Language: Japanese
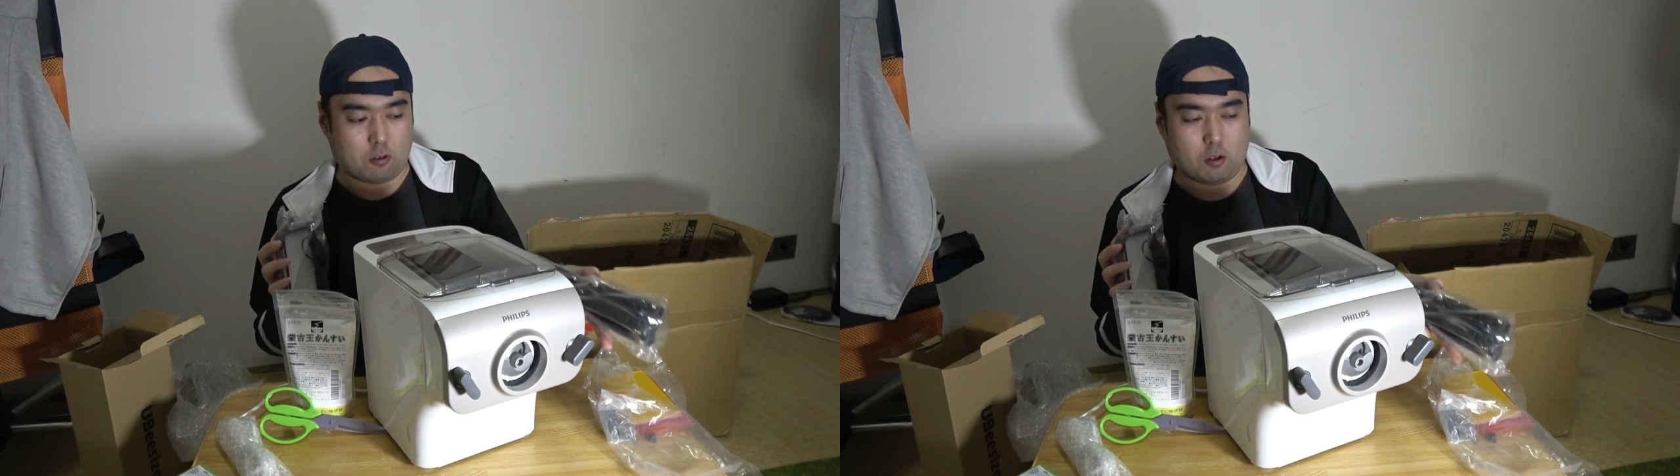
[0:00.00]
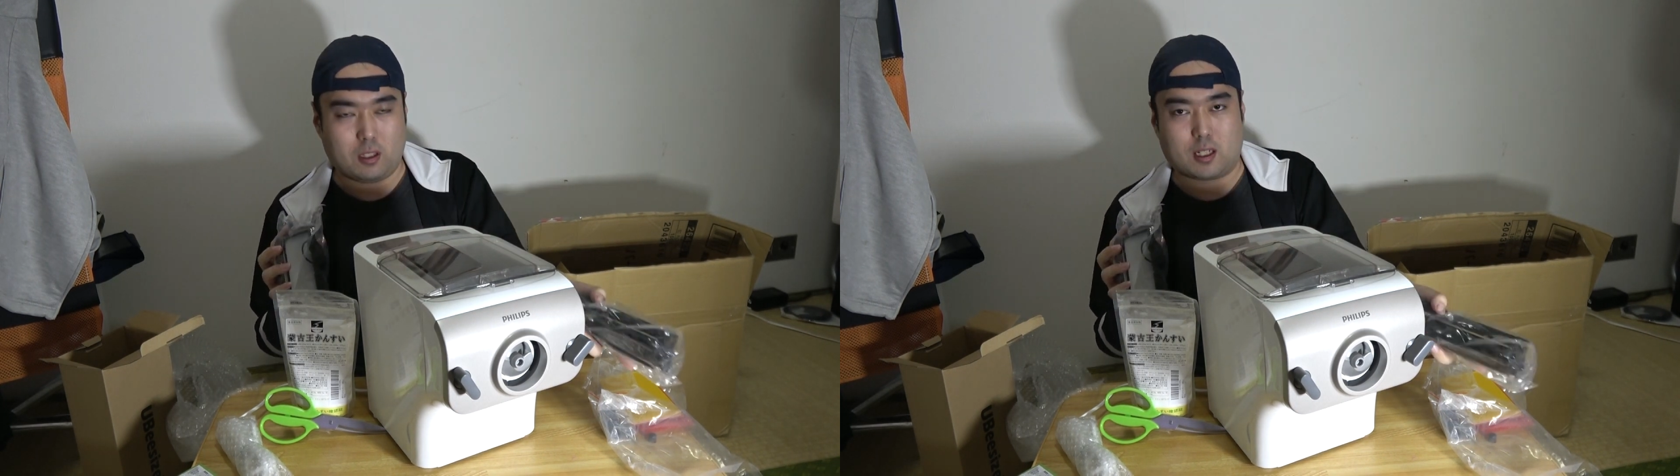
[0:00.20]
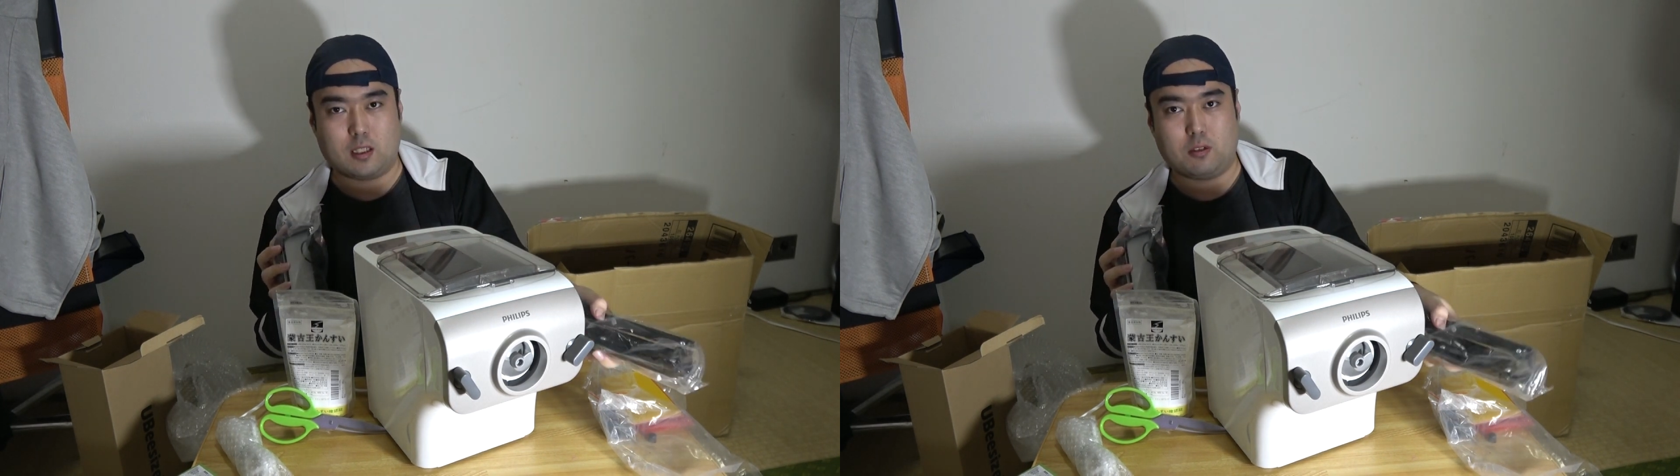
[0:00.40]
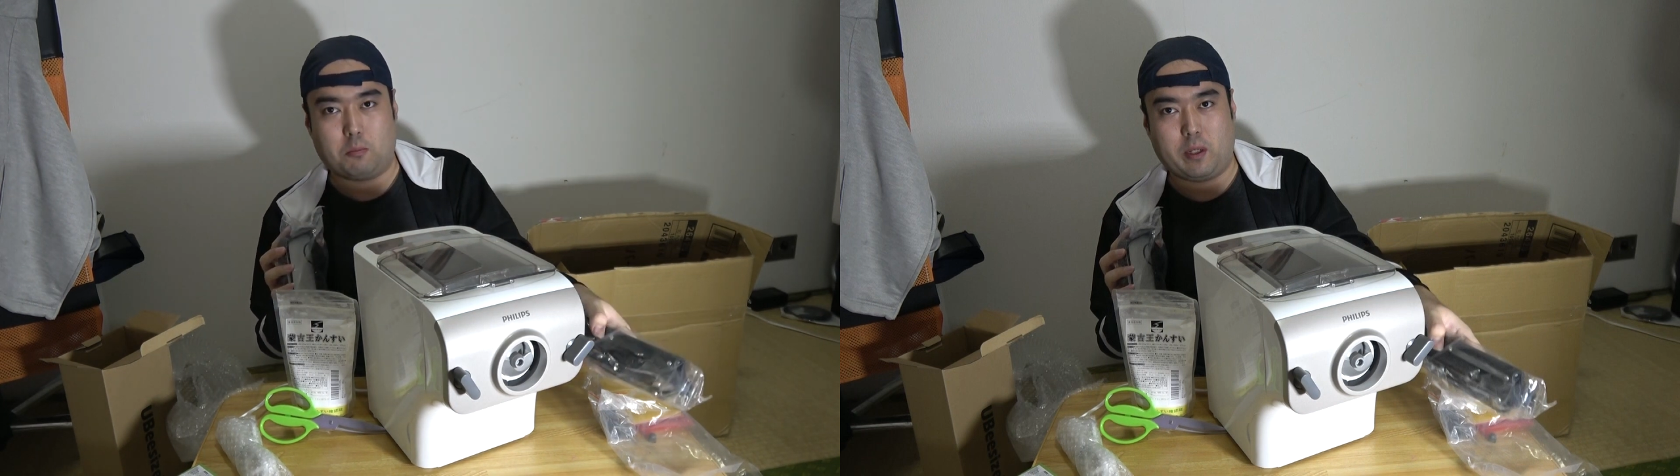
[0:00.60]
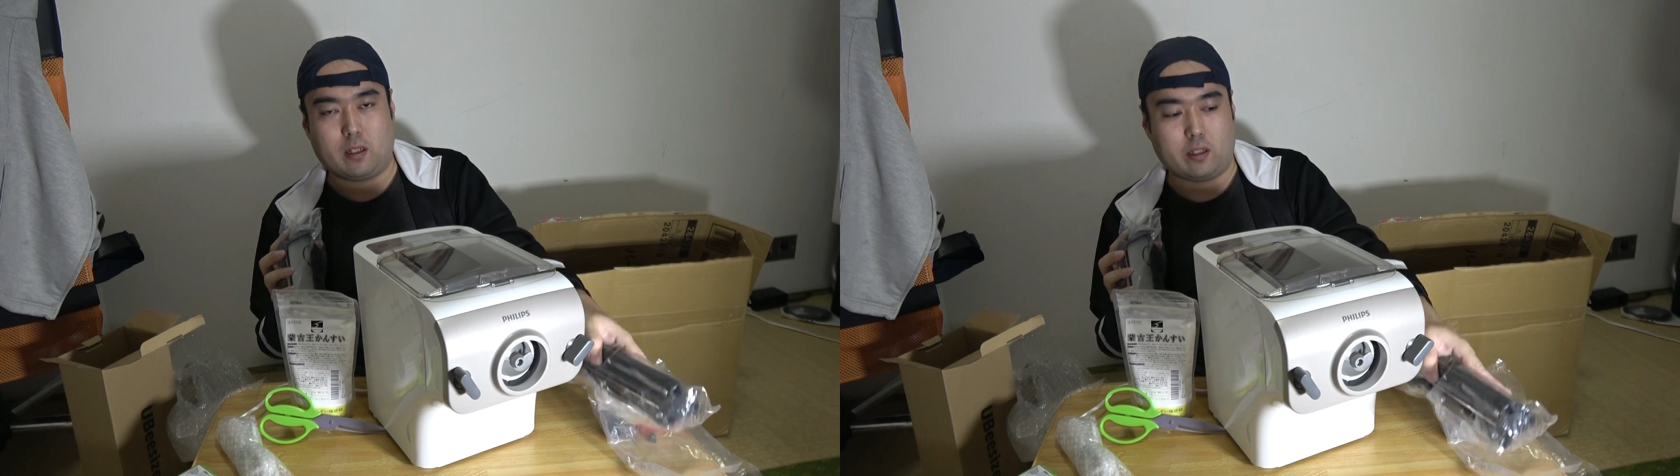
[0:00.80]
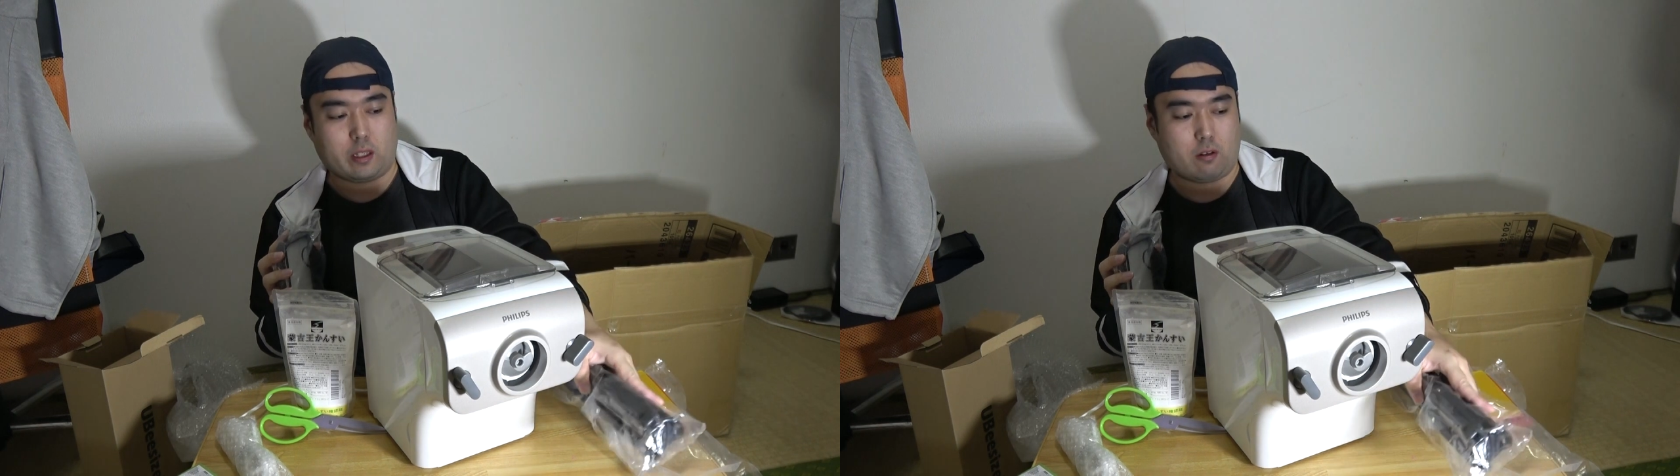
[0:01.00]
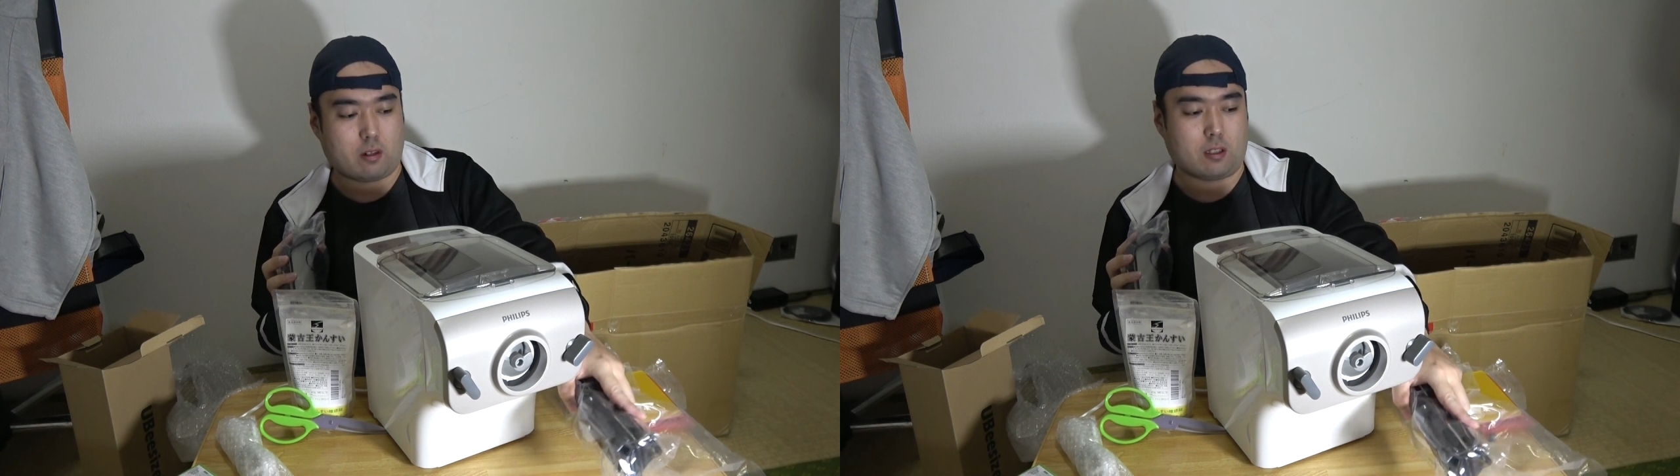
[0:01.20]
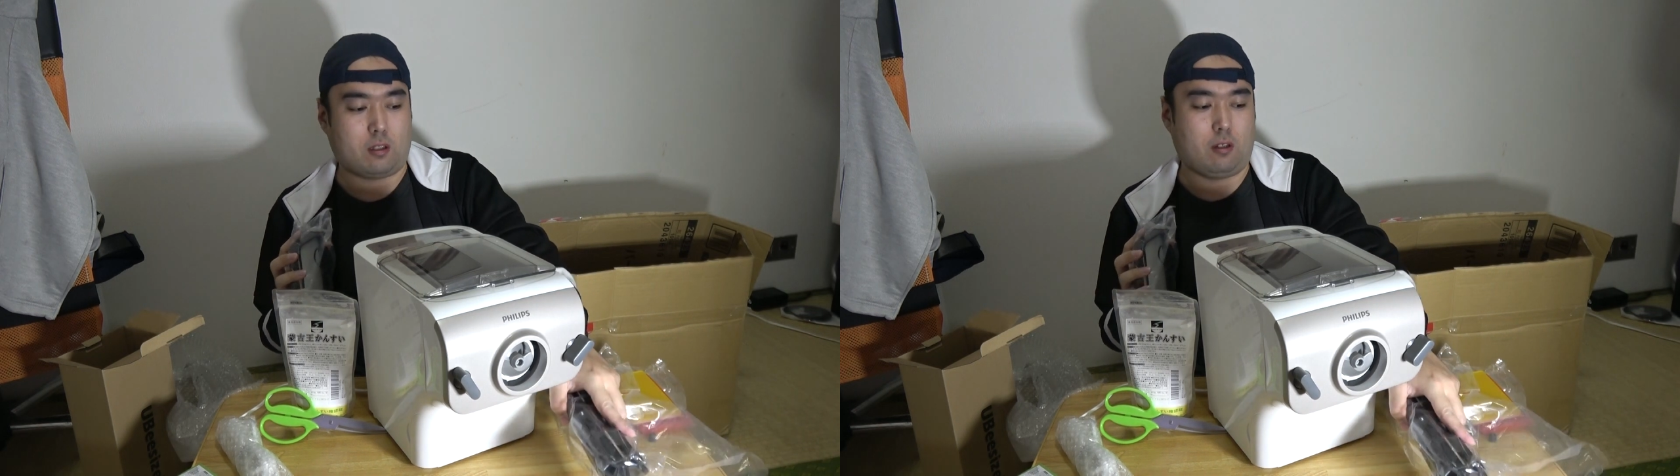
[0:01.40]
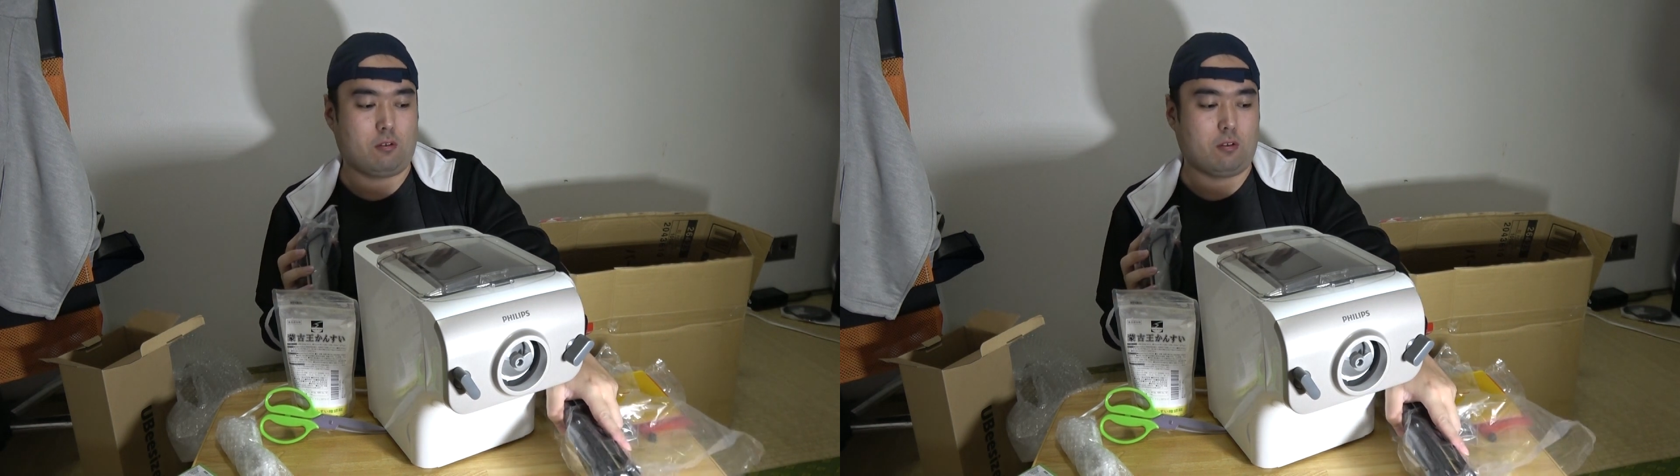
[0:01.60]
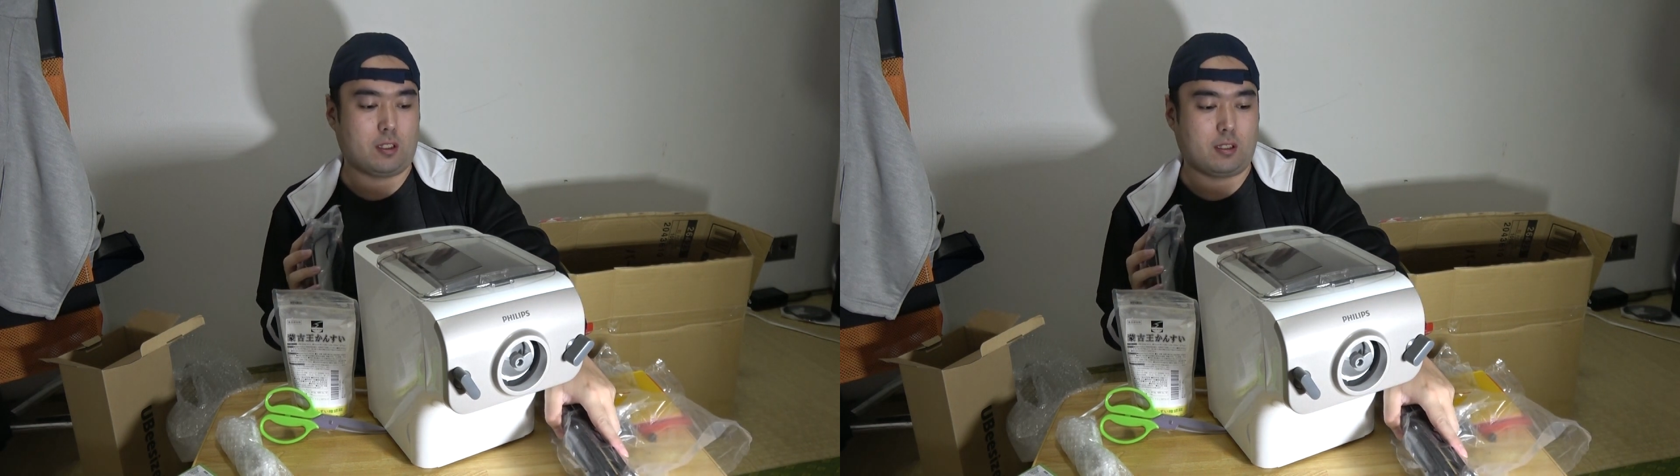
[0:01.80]
どういった感じの麺ができるかっていう
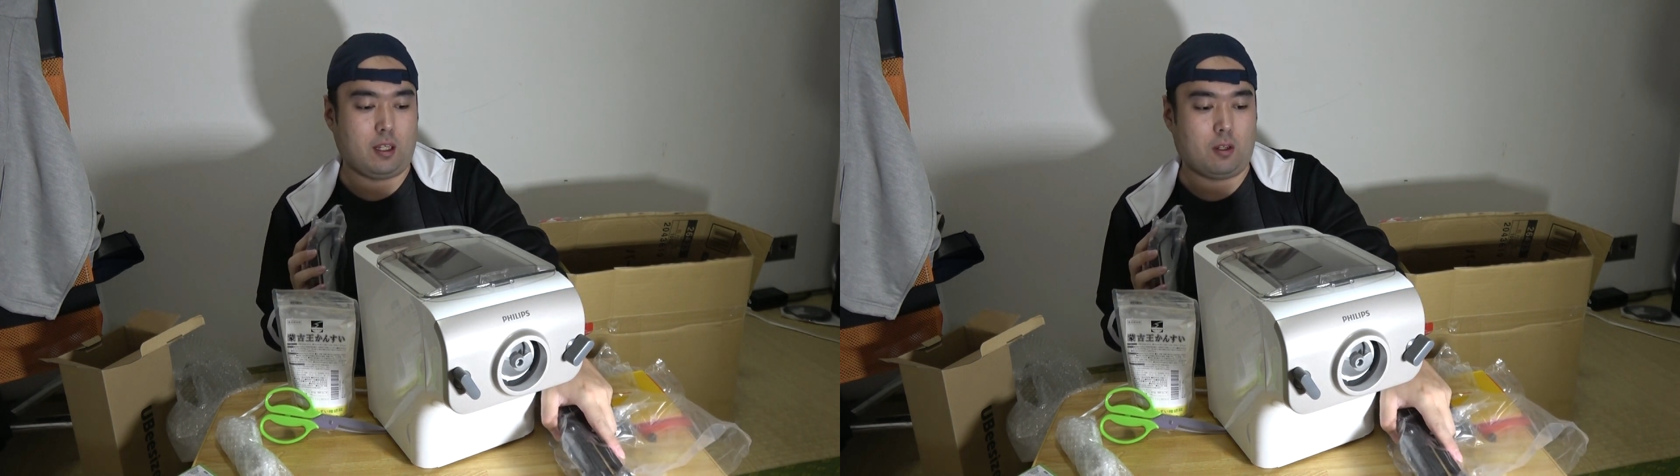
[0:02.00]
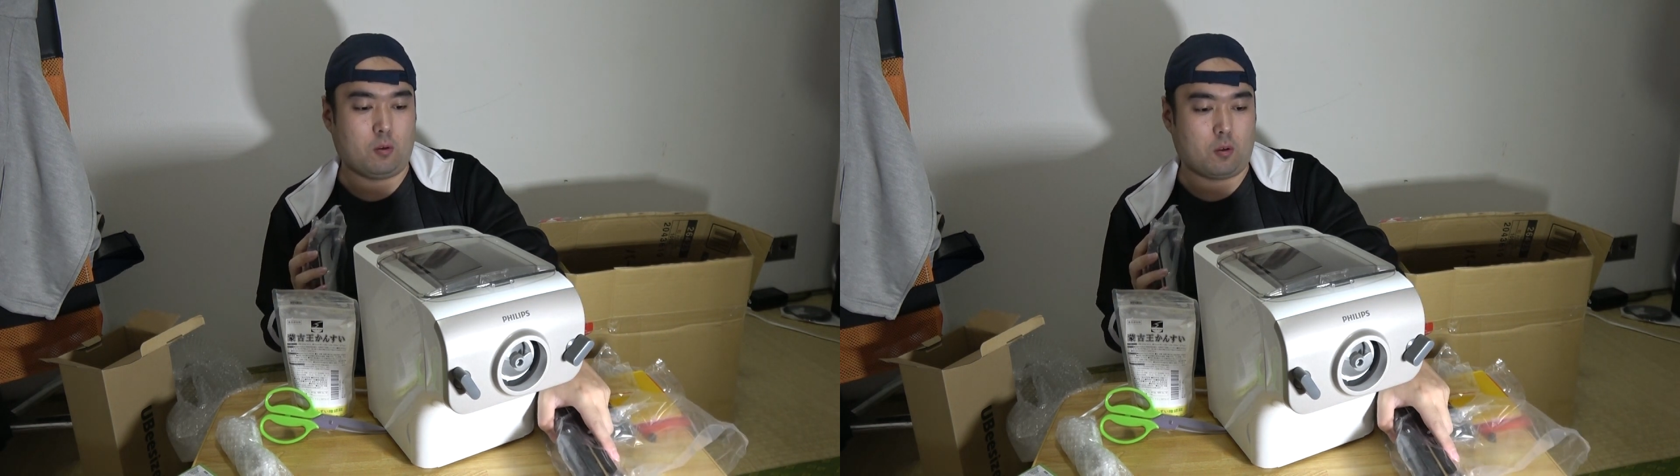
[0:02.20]
のをですね